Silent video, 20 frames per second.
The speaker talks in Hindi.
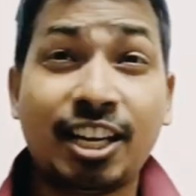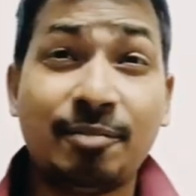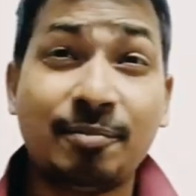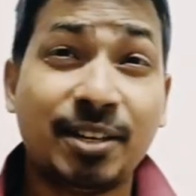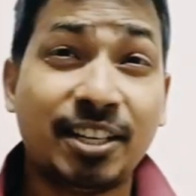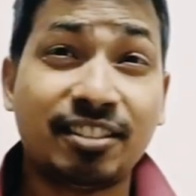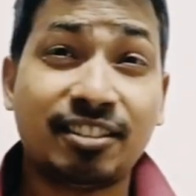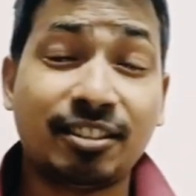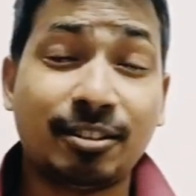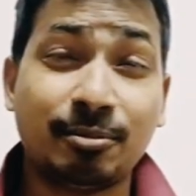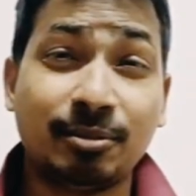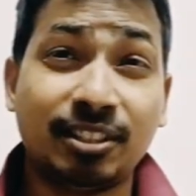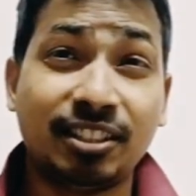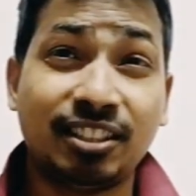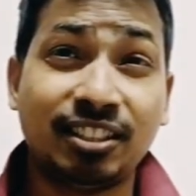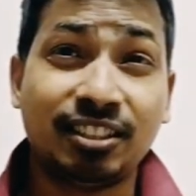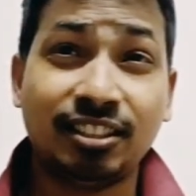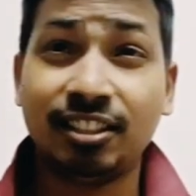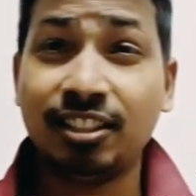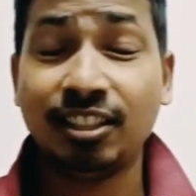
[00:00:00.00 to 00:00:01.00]
क्या मैच था
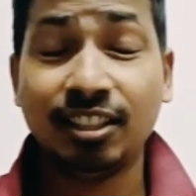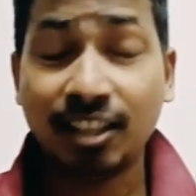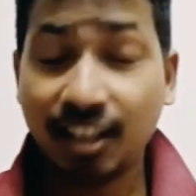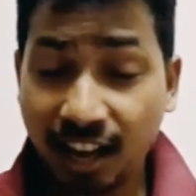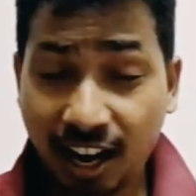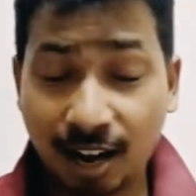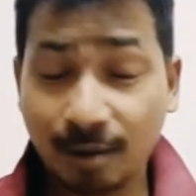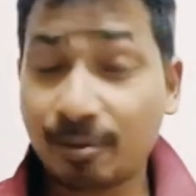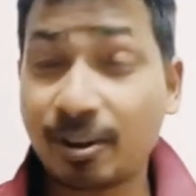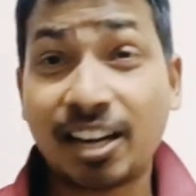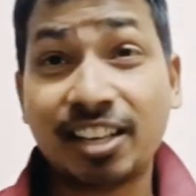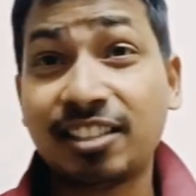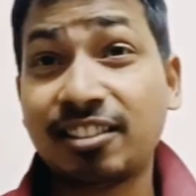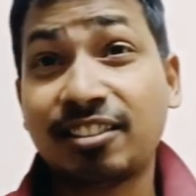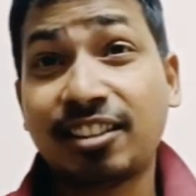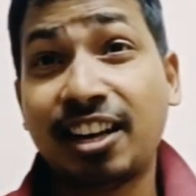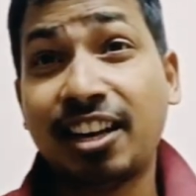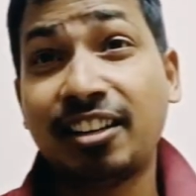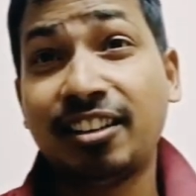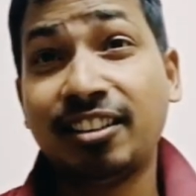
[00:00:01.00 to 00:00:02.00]
भाई
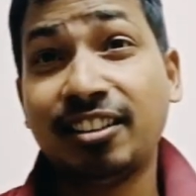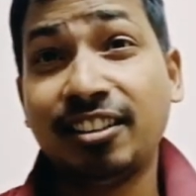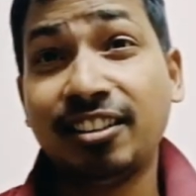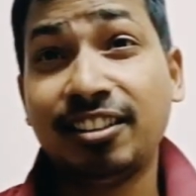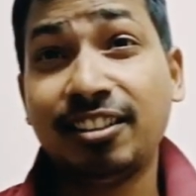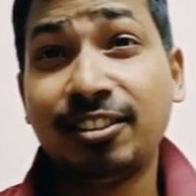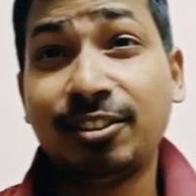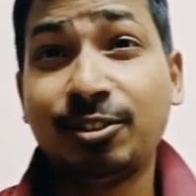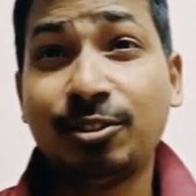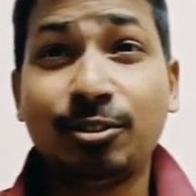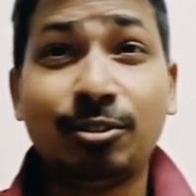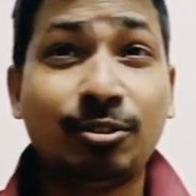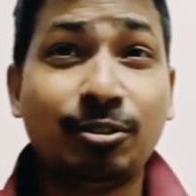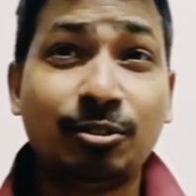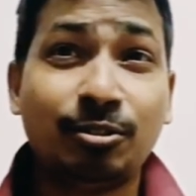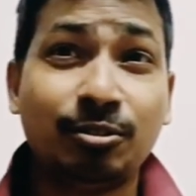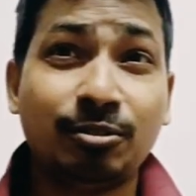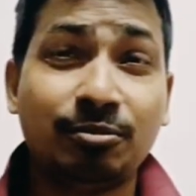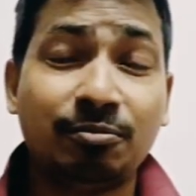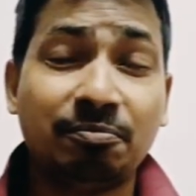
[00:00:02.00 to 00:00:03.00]
अफ़गानिस्तान ने तो
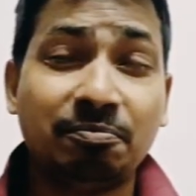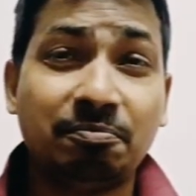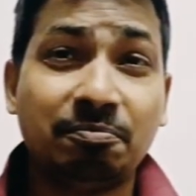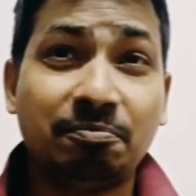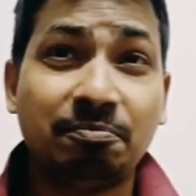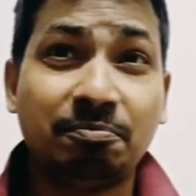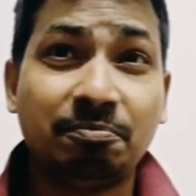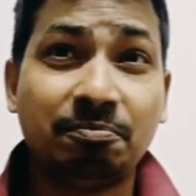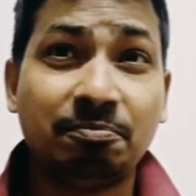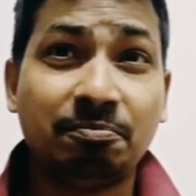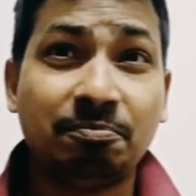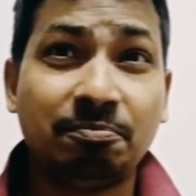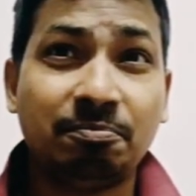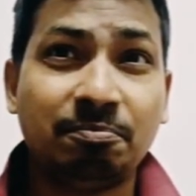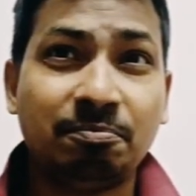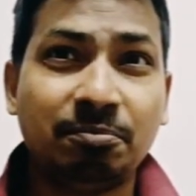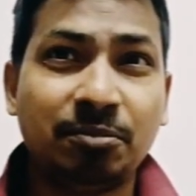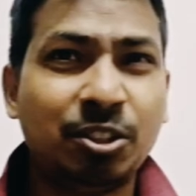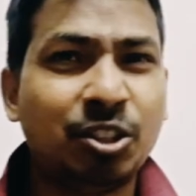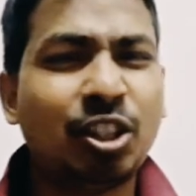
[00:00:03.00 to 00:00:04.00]

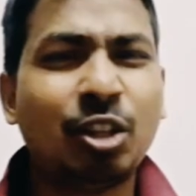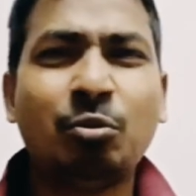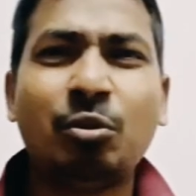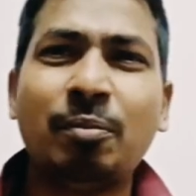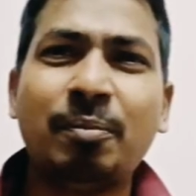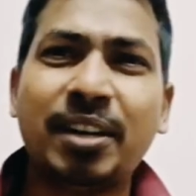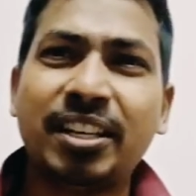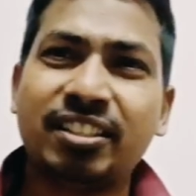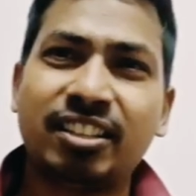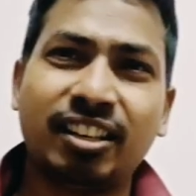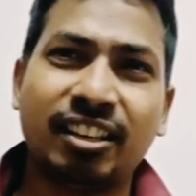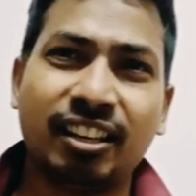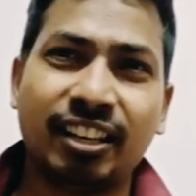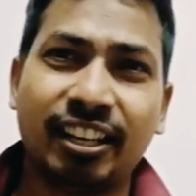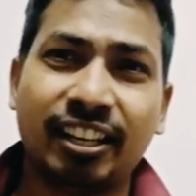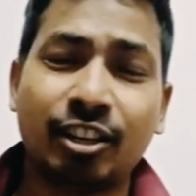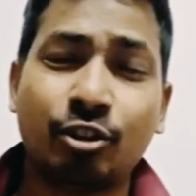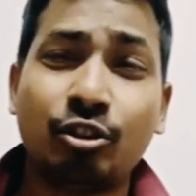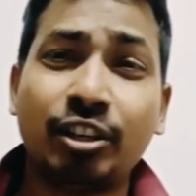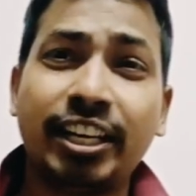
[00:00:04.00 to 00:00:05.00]
जीता हुआ मैच हार
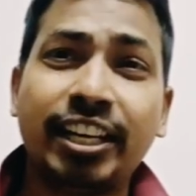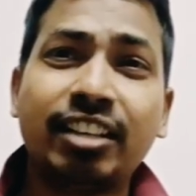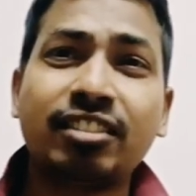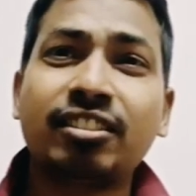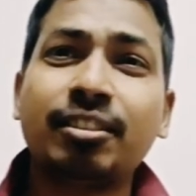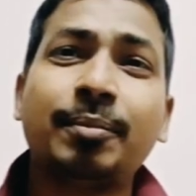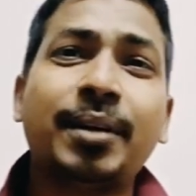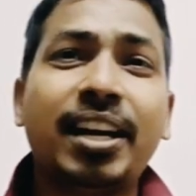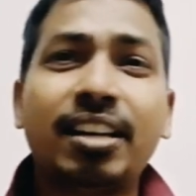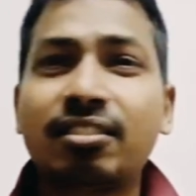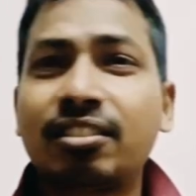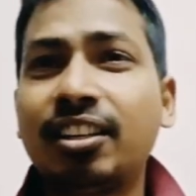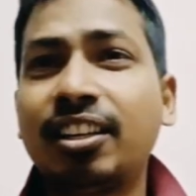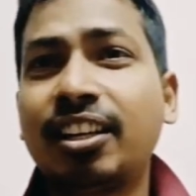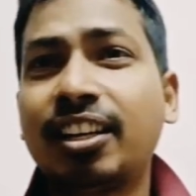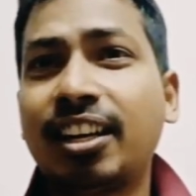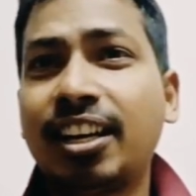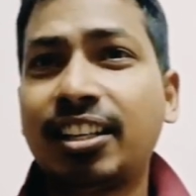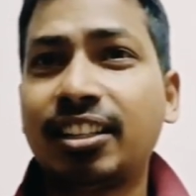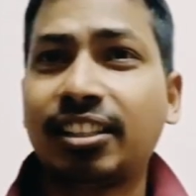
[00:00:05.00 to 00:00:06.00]
गया क्योंकि एक समय ऐसा
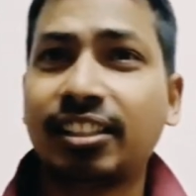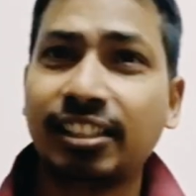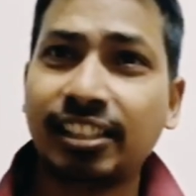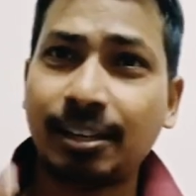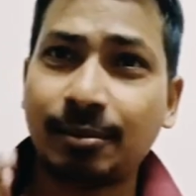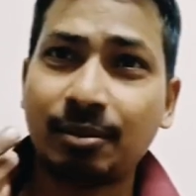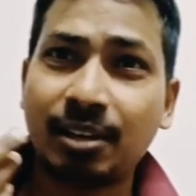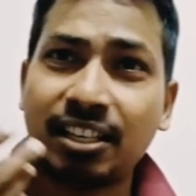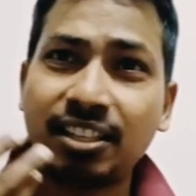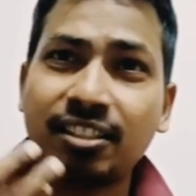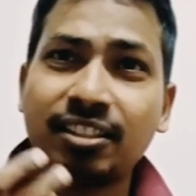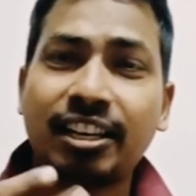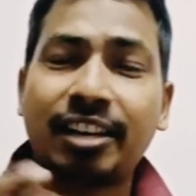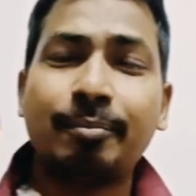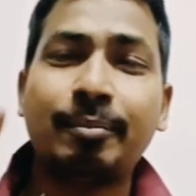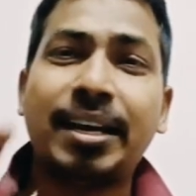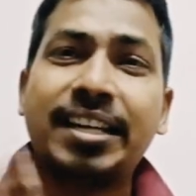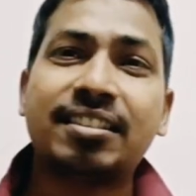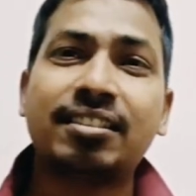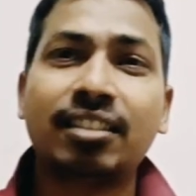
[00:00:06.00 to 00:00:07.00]
लग रहा था कि
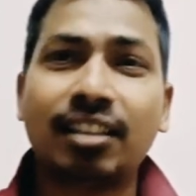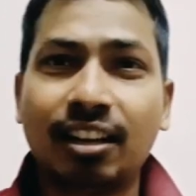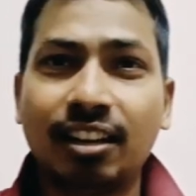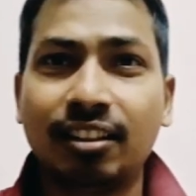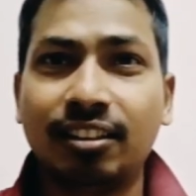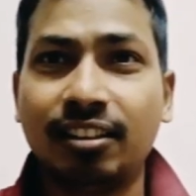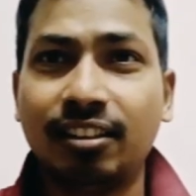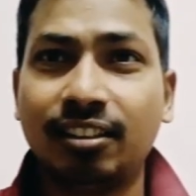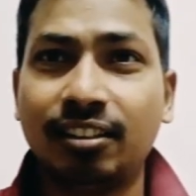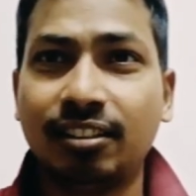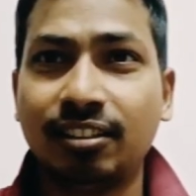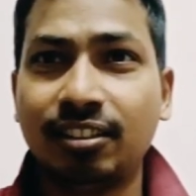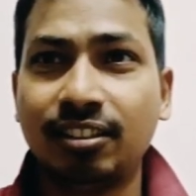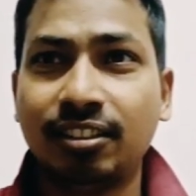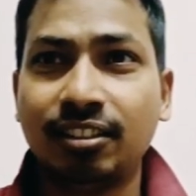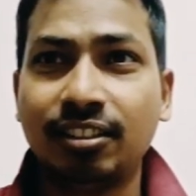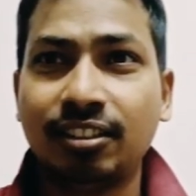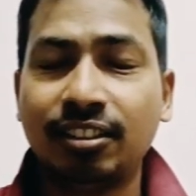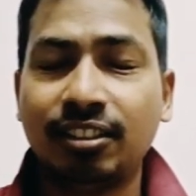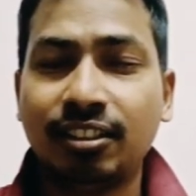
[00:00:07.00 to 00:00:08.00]
अफ़गानिस्तान मैच निकाल लेगा
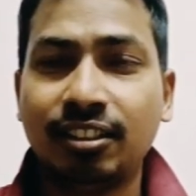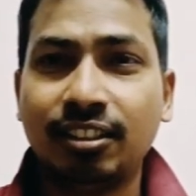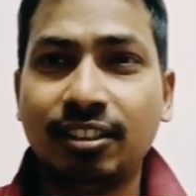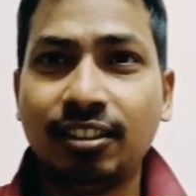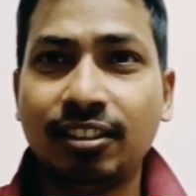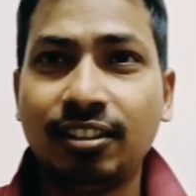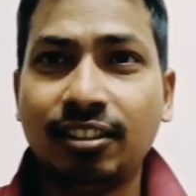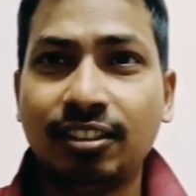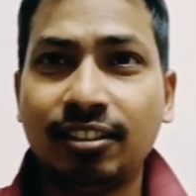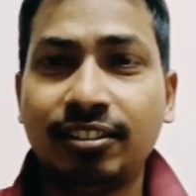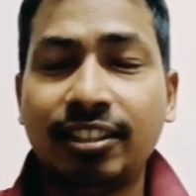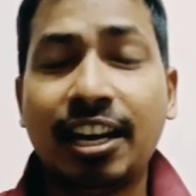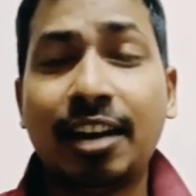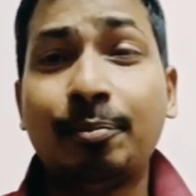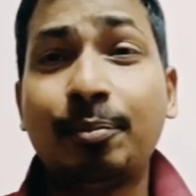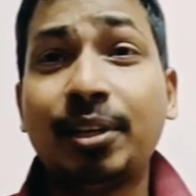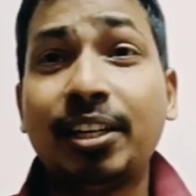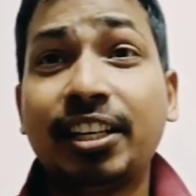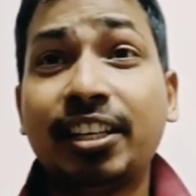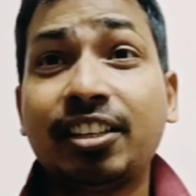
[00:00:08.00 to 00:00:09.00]

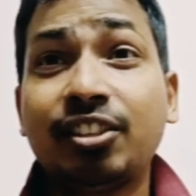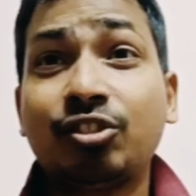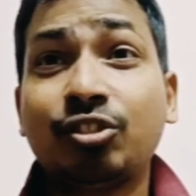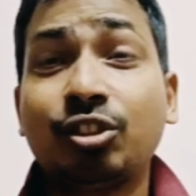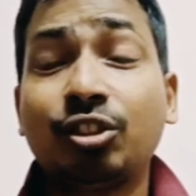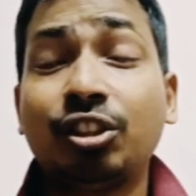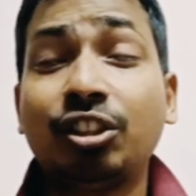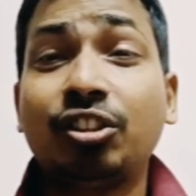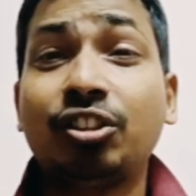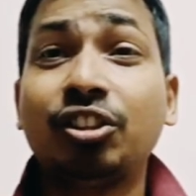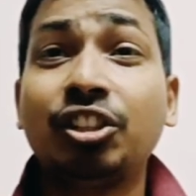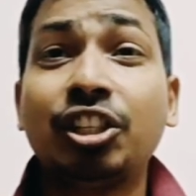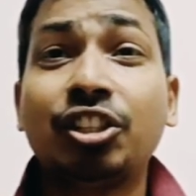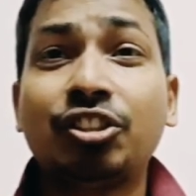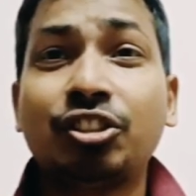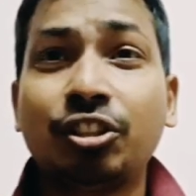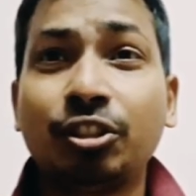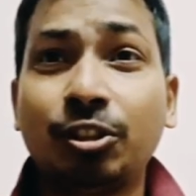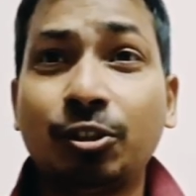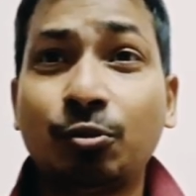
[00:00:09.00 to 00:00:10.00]
जहाँ पर एक स्थिति इतनी
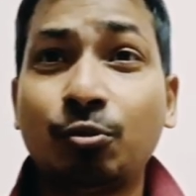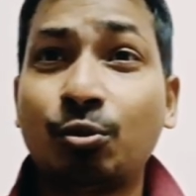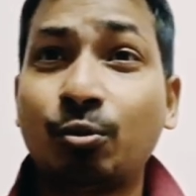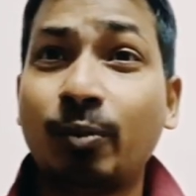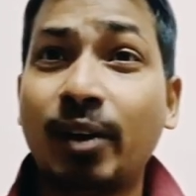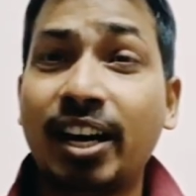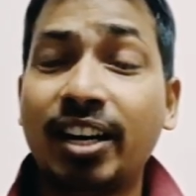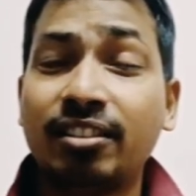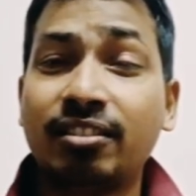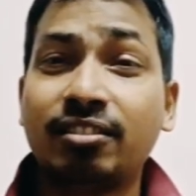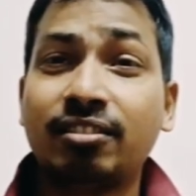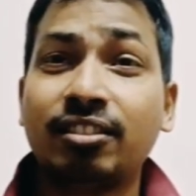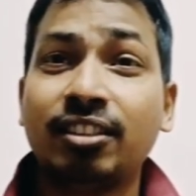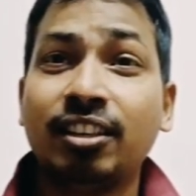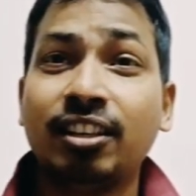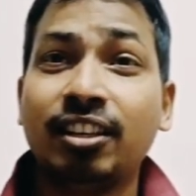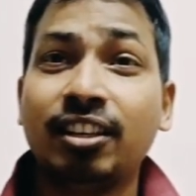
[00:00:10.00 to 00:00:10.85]
अच्छी थी गुरबाज